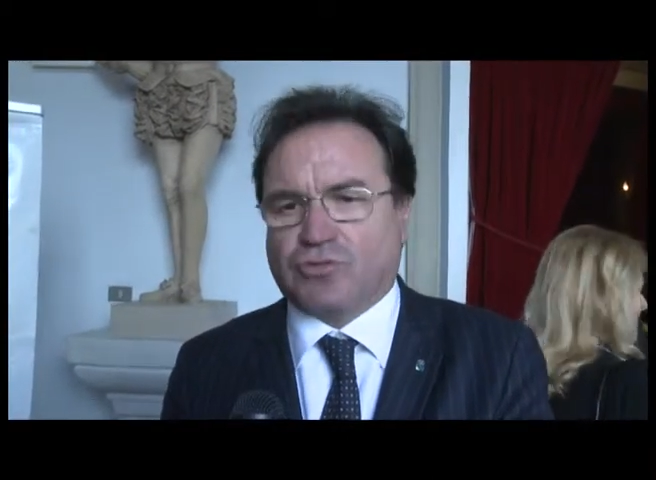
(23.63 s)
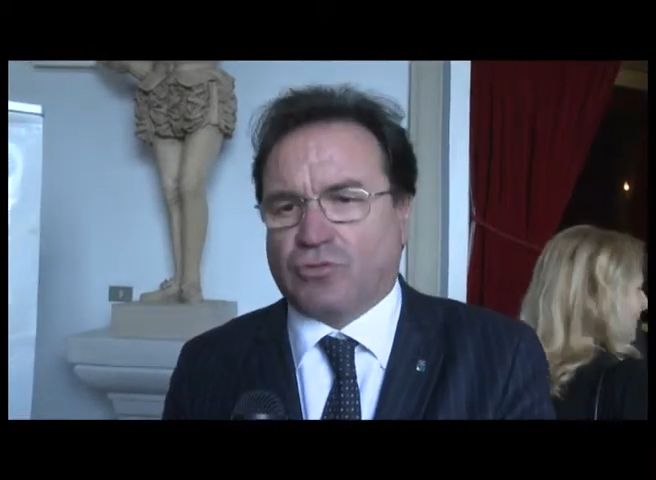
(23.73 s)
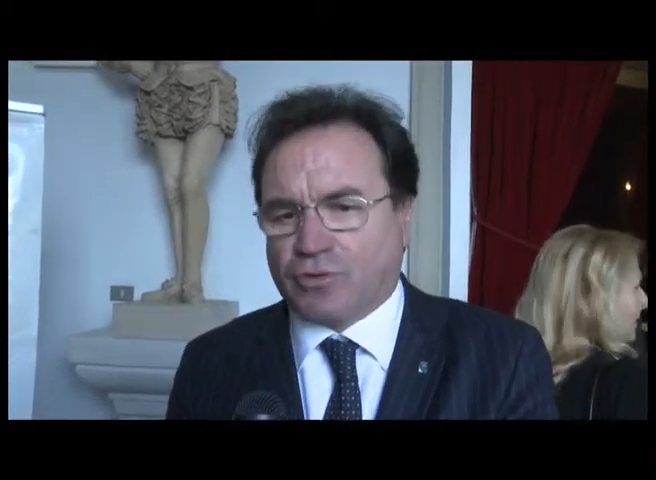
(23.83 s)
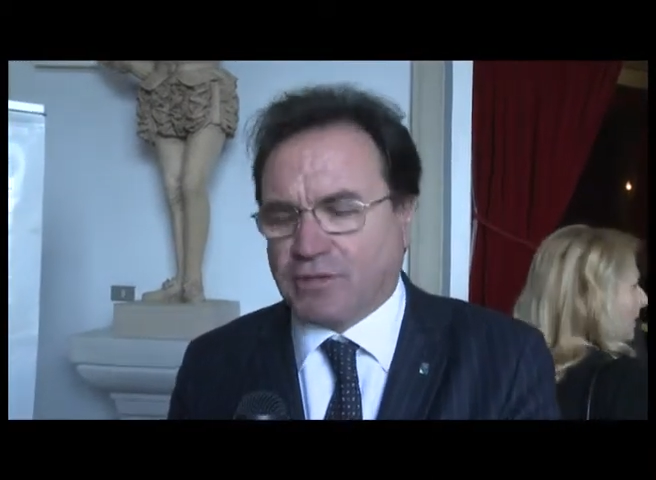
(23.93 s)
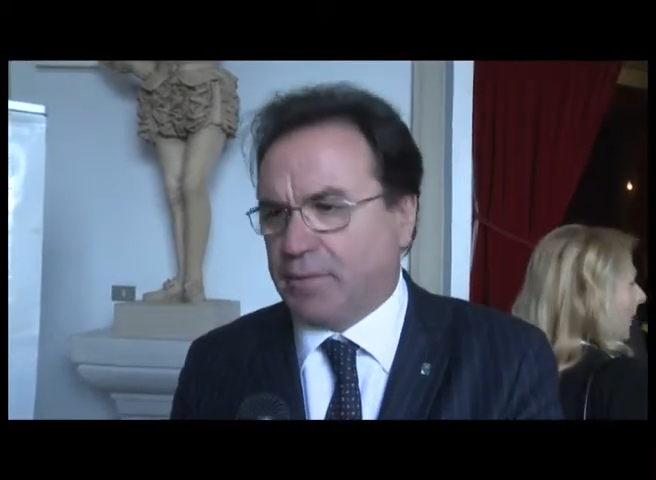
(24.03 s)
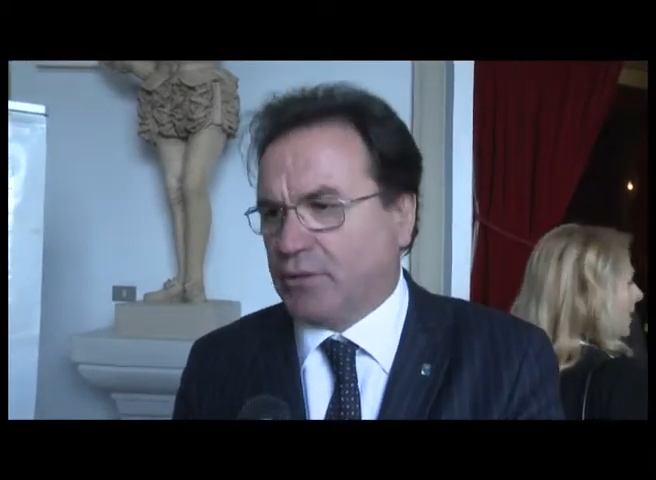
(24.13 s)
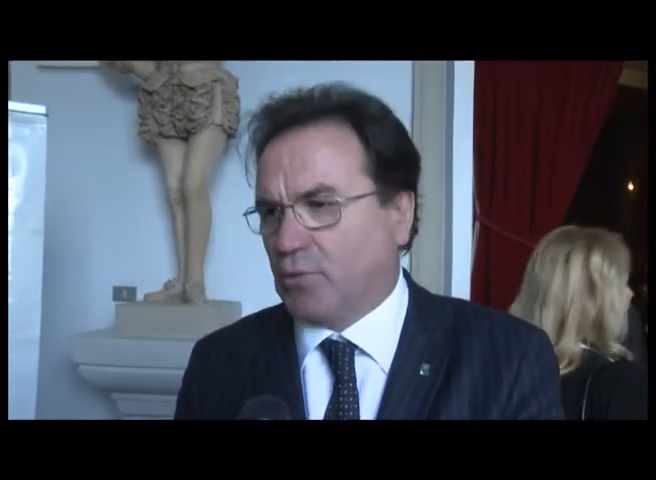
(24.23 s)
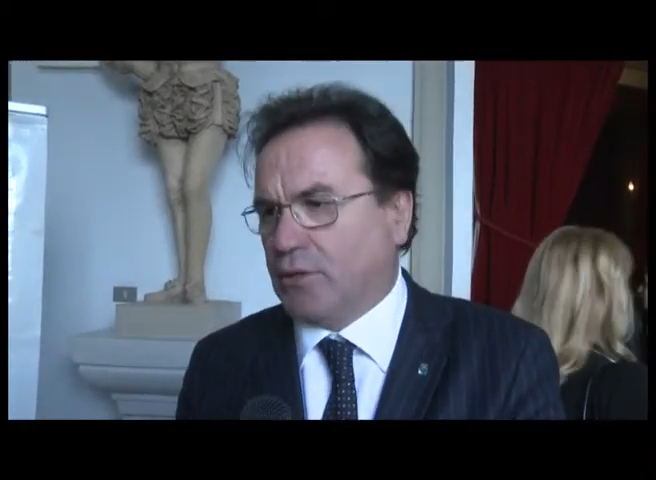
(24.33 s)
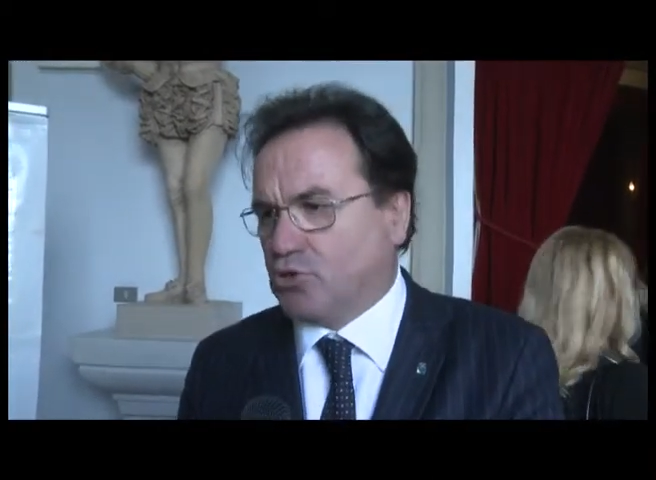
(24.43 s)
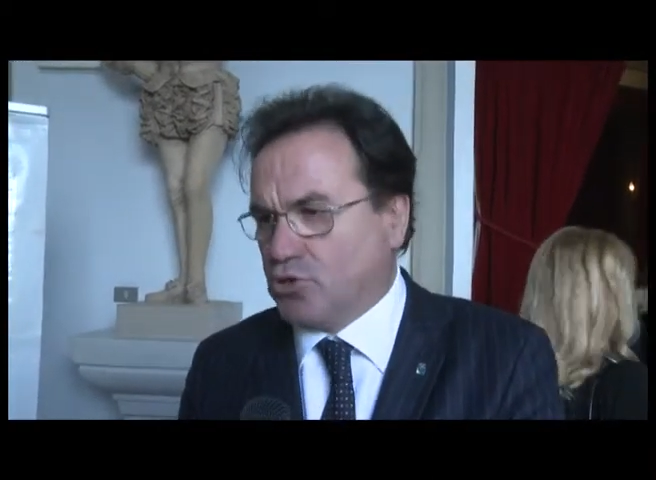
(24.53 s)
sono
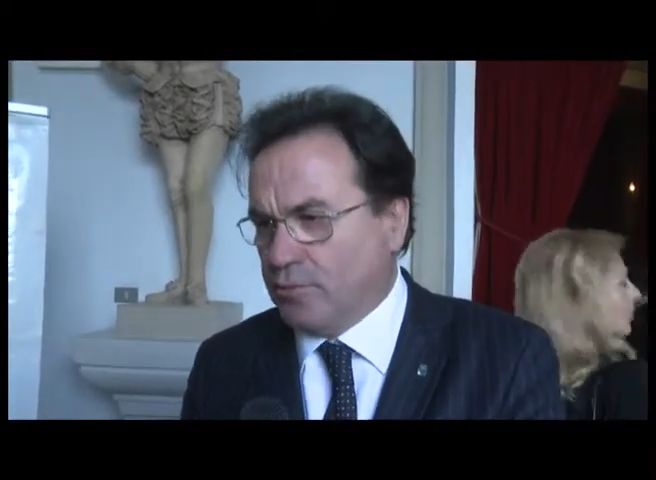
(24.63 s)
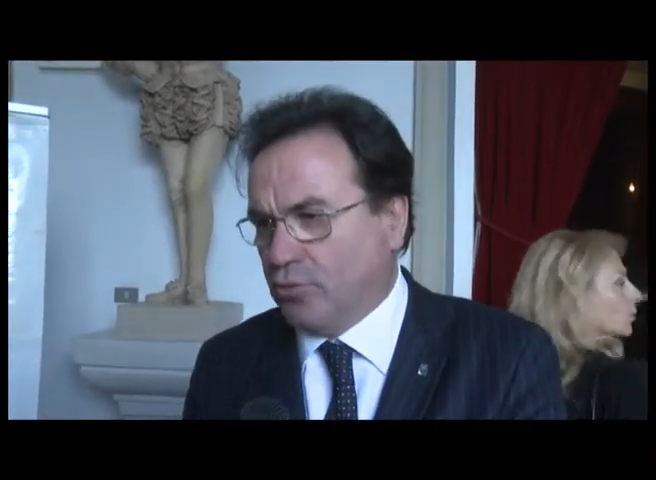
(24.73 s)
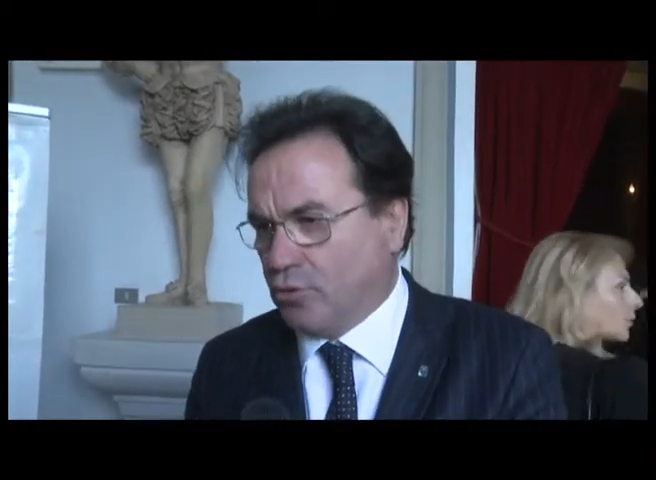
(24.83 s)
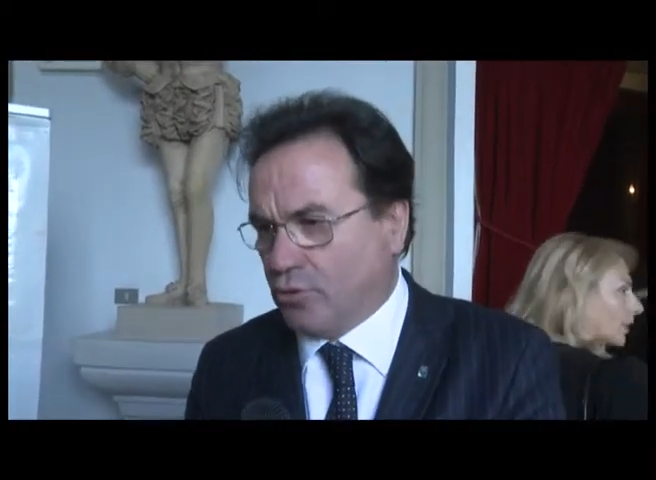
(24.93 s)
rispetto al cibo. Io